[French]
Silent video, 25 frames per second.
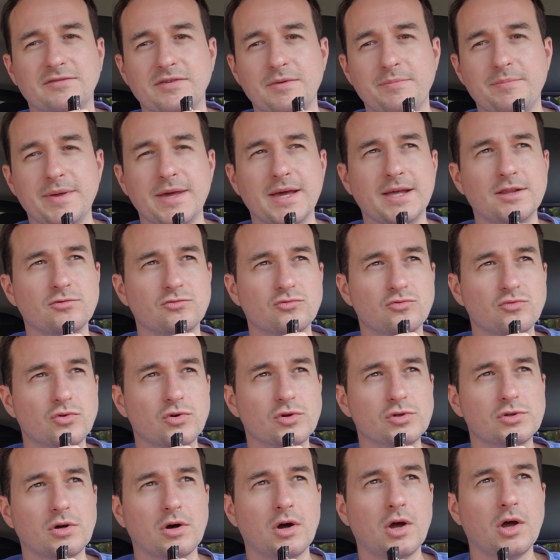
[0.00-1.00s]
VPN
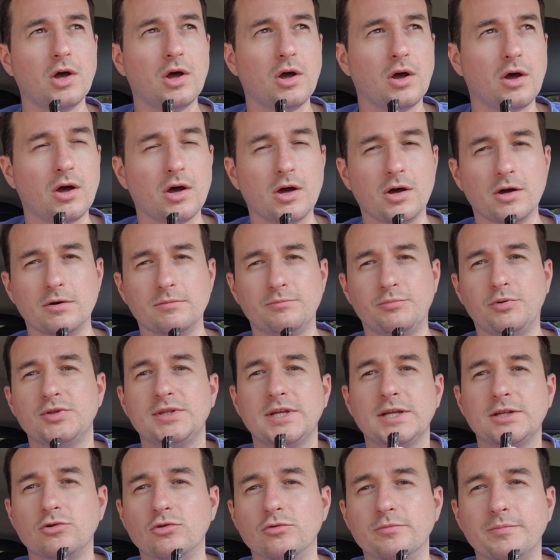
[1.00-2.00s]
ou autre. Euh,
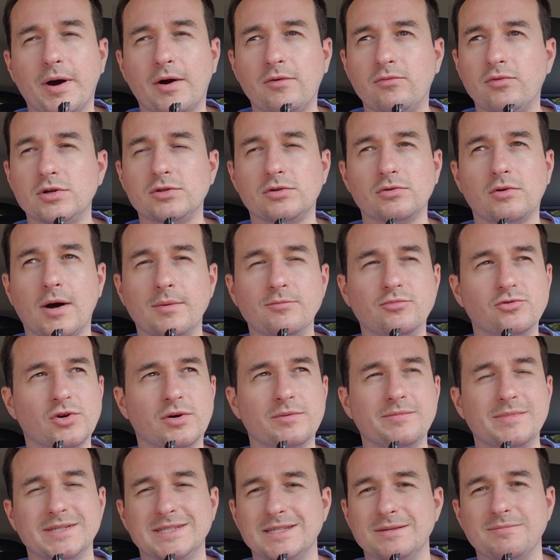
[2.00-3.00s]
peut-être que parfois tu auras
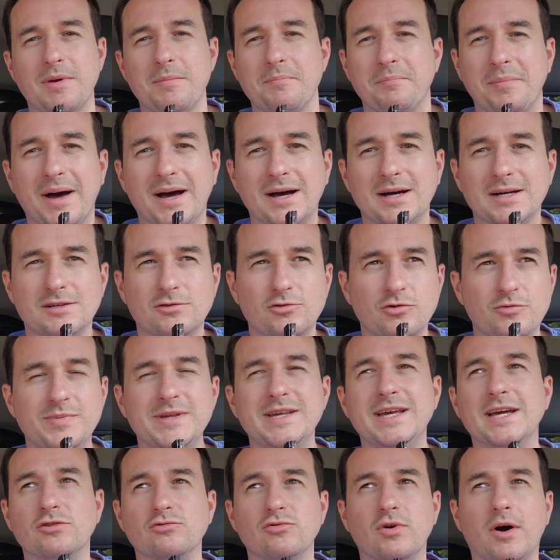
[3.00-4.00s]
besoin, mais c'est même pas
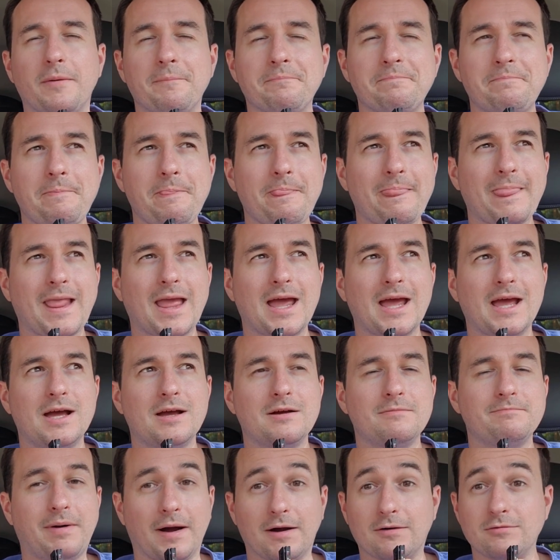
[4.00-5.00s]
obligatoire.
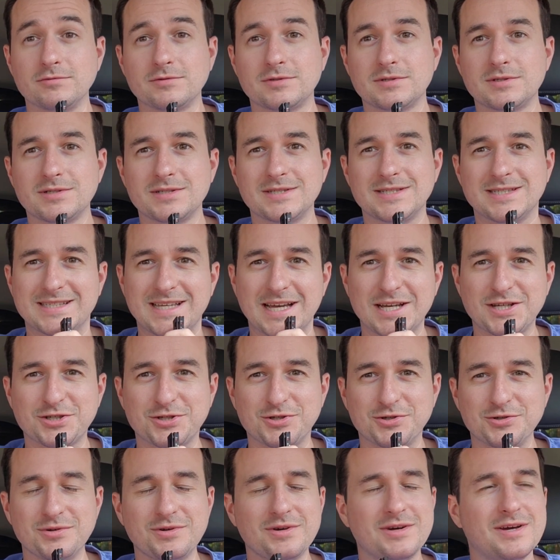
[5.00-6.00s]
Par contre,
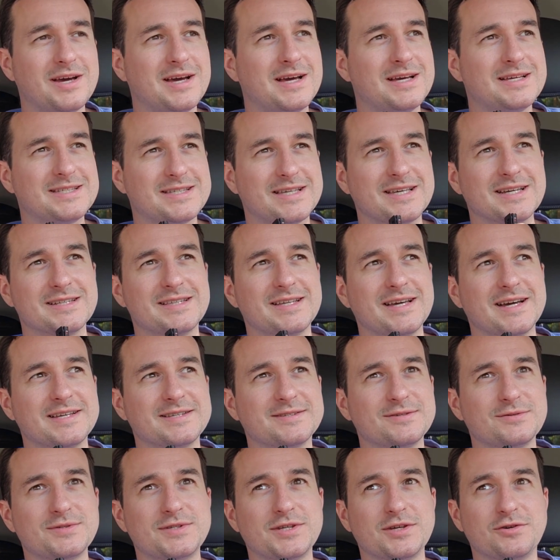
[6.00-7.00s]
sache que ce qui est
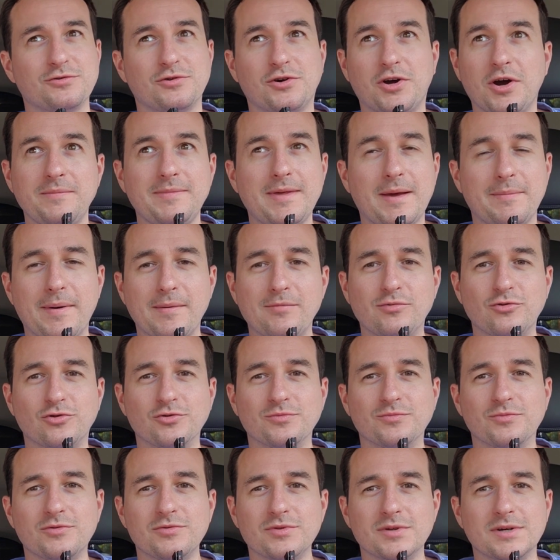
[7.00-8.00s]
intéressant, c'est que comme il n'y a pas
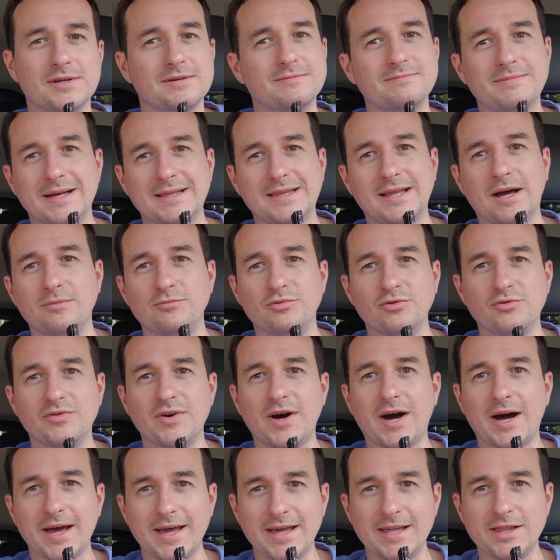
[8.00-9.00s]
beaucoup de monde, bah, tu as un
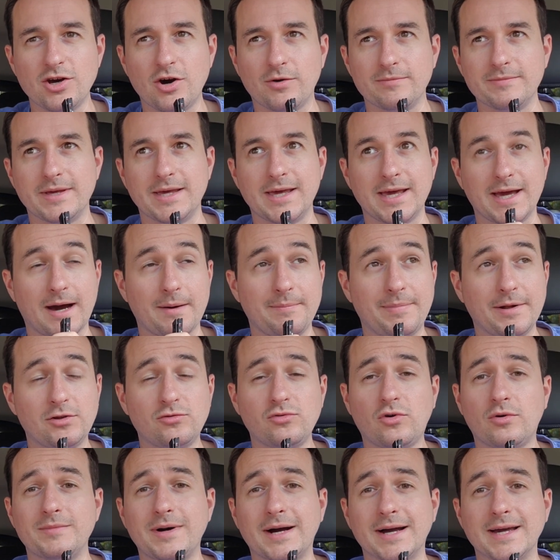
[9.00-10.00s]
boulevard énorme. Et
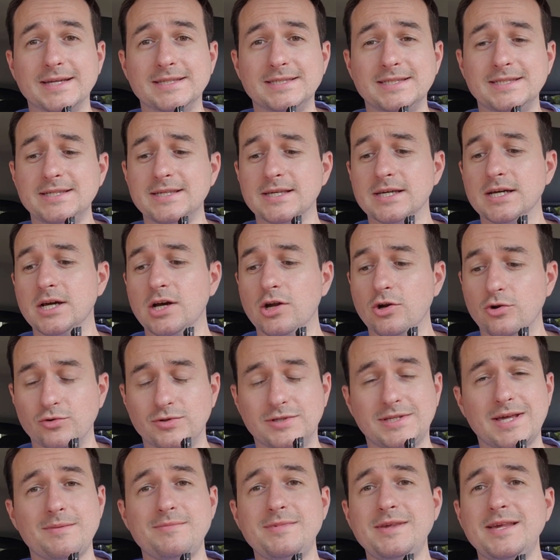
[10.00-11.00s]
rappelle-toi, en marketing,
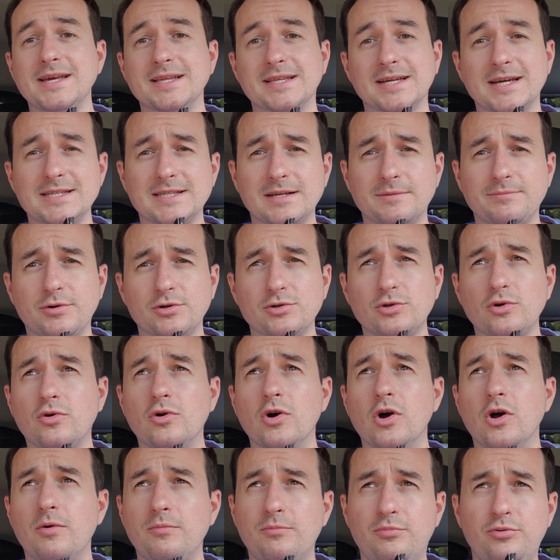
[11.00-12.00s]
le timing est très
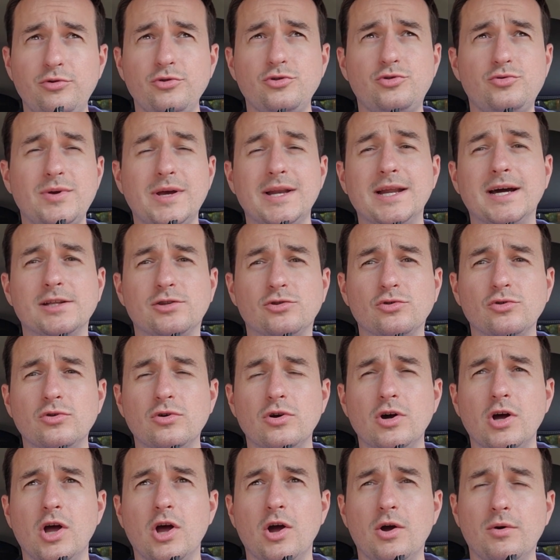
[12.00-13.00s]
important. Plus tu es là
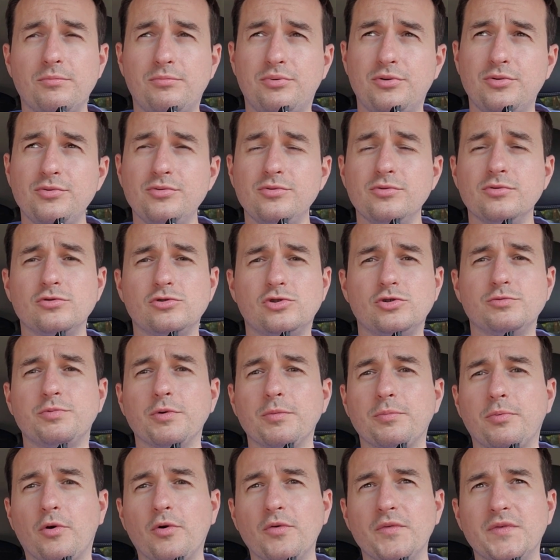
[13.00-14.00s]
tôt, plus tu
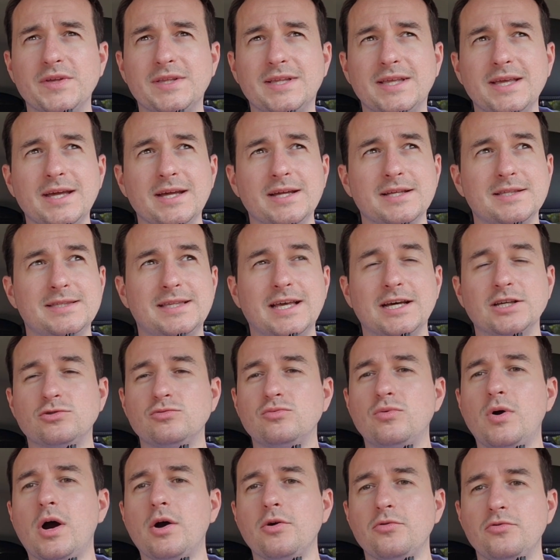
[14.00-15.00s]
peux profiter
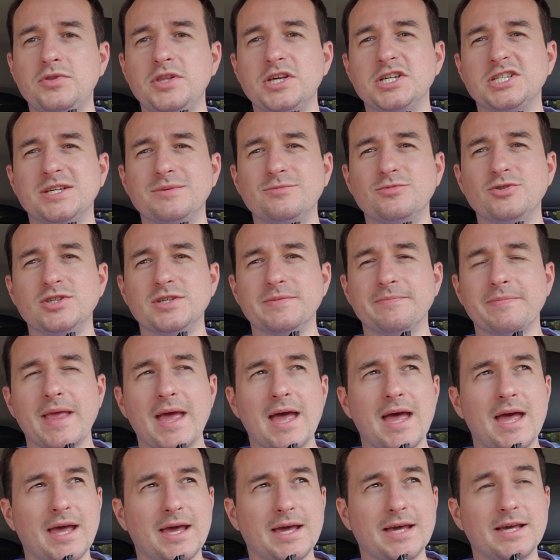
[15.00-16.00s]
d'asseoir une hégémonie.
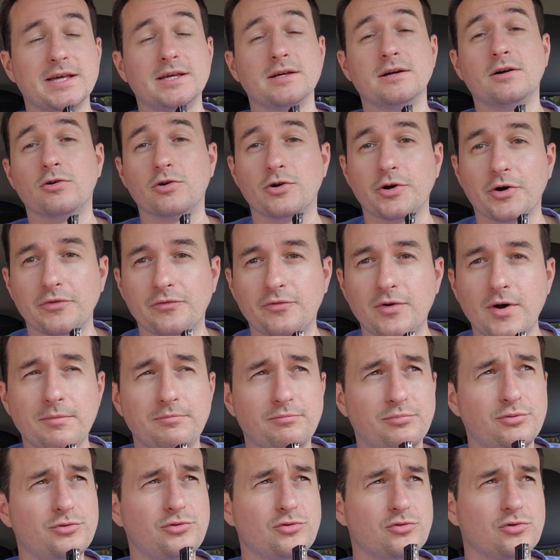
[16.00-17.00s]
Et encore une
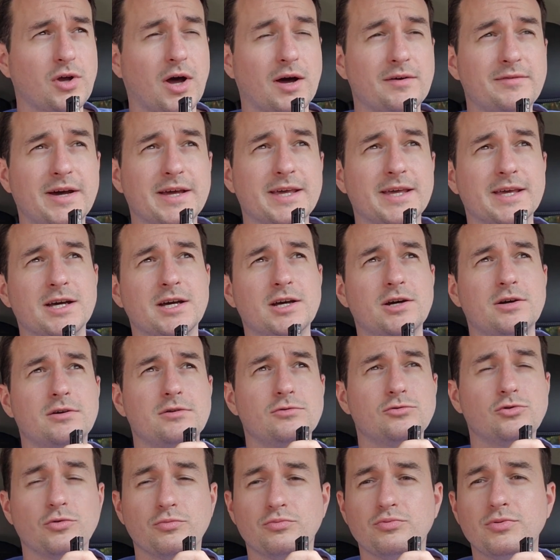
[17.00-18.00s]
fois, plus tu travailles
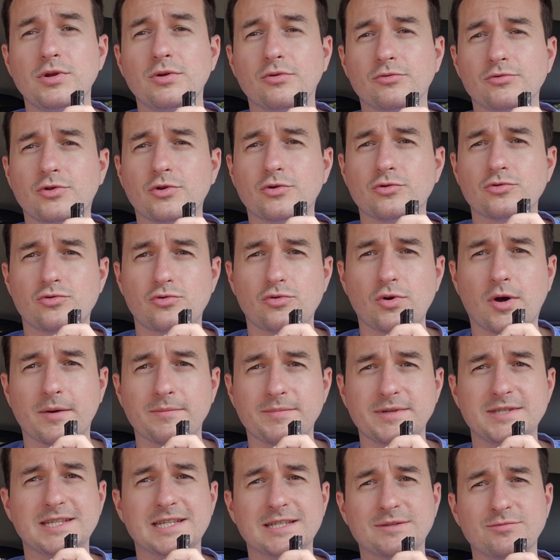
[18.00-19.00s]
depuis longtemps sur
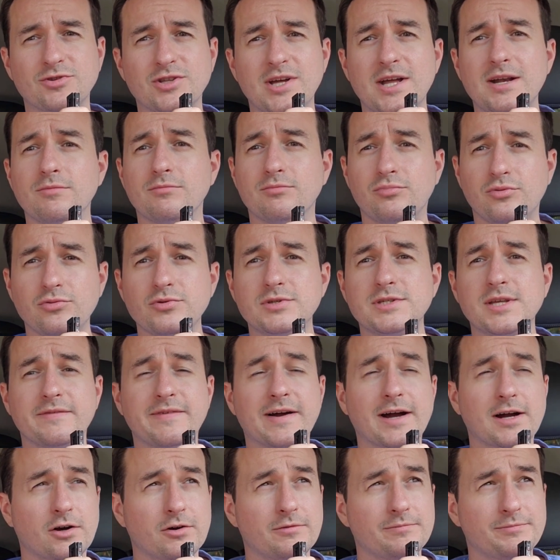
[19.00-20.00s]
un business model, plus
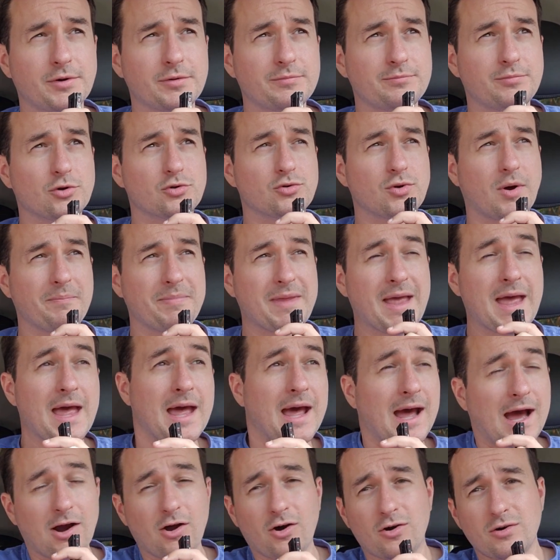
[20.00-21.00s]
ça va comprendre pour toi.
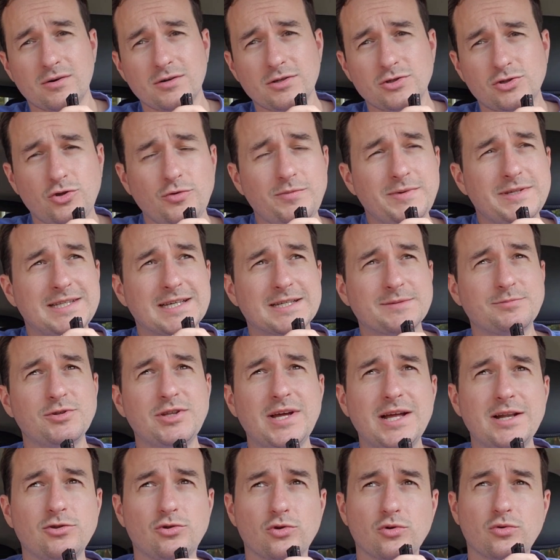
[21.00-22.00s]
Alors, ce business
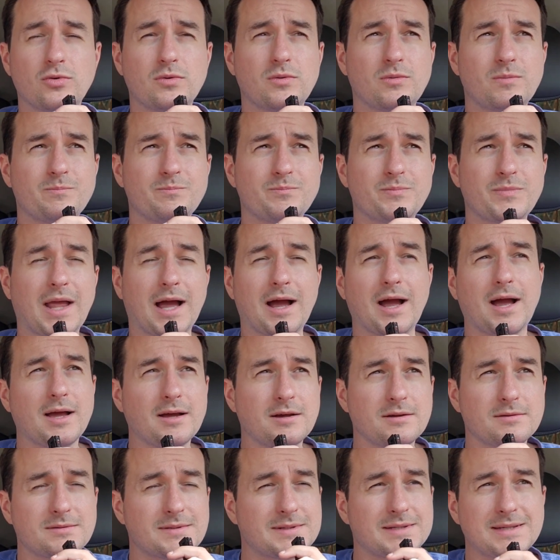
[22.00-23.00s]
model de... Ah,
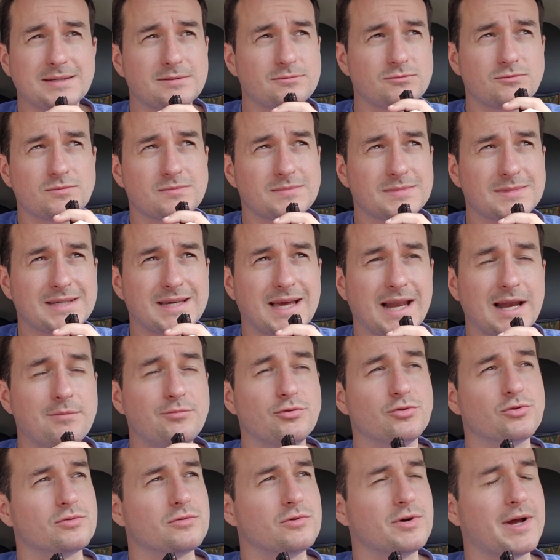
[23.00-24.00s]

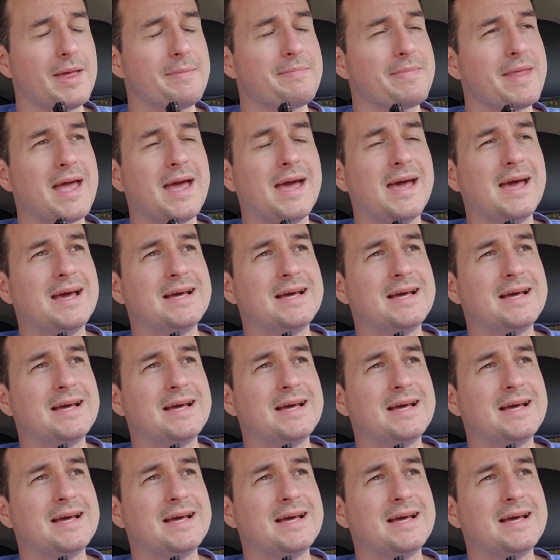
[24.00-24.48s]
quel but okay.